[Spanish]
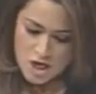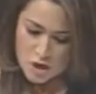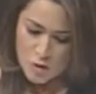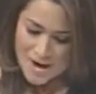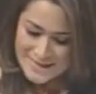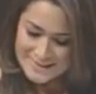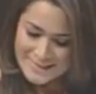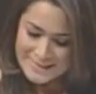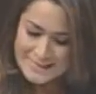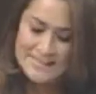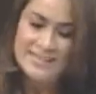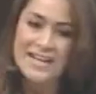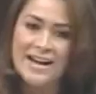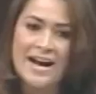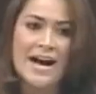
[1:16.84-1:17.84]
y lo hacen
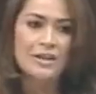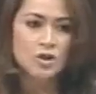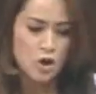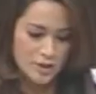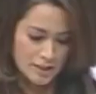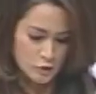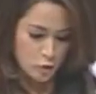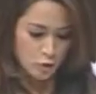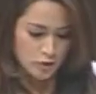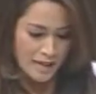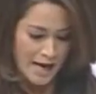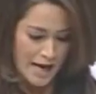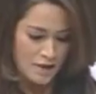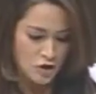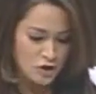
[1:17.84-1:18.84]
entregando
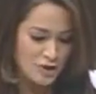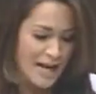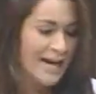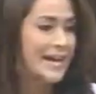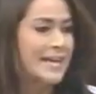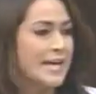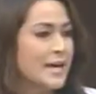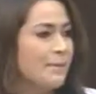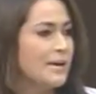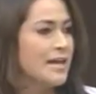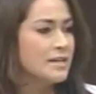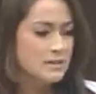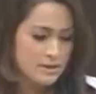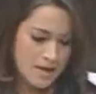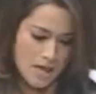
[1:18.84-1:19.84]
resultados
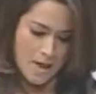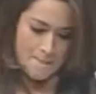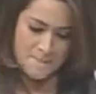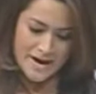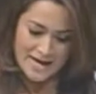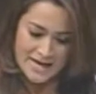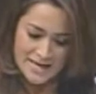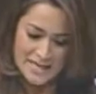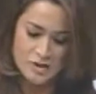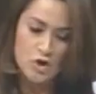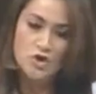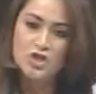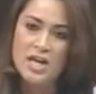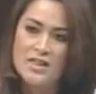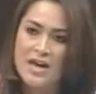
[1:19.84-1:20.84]
tangibles para la
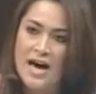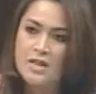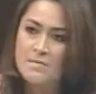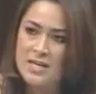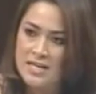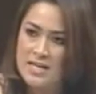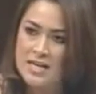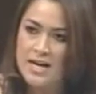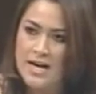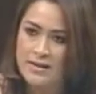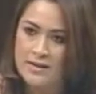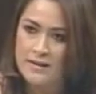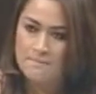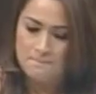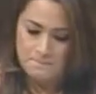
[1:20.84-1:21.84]
sociedad
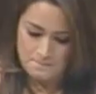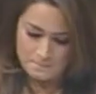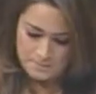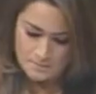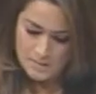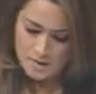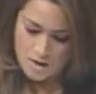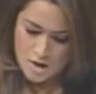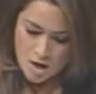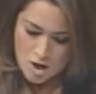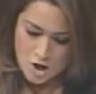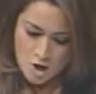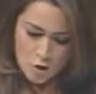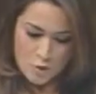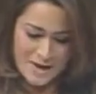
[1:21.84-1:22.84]
mexicana.
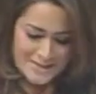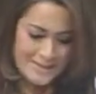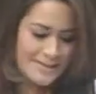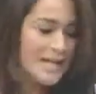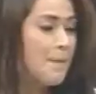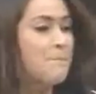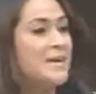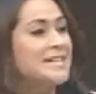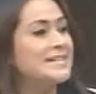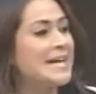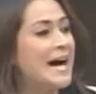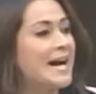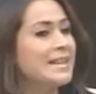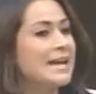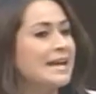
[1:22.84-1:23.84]
Lo hacen a
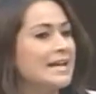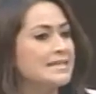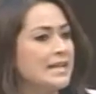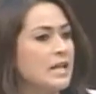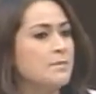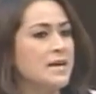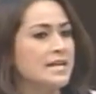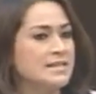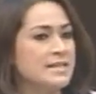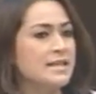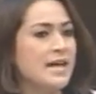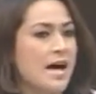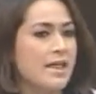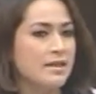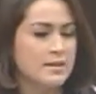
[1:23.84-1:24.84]
pesar de las
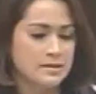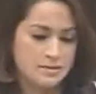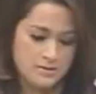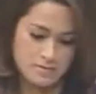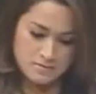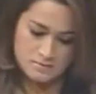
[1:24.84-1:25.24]
adversidades.